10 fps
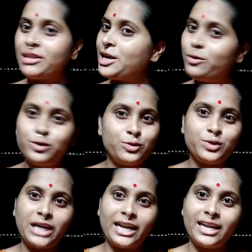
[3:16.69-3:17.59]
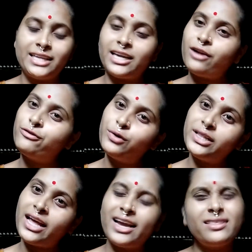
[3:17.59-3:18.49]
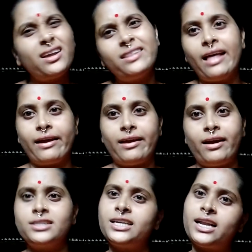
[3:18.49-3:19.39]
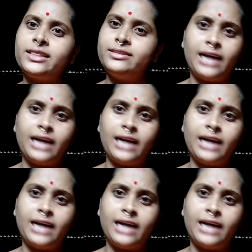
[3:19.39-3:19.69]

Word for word: কেউ কিন্তু জানে না যারা ফোনে দেখে তারা দেখে আর যারা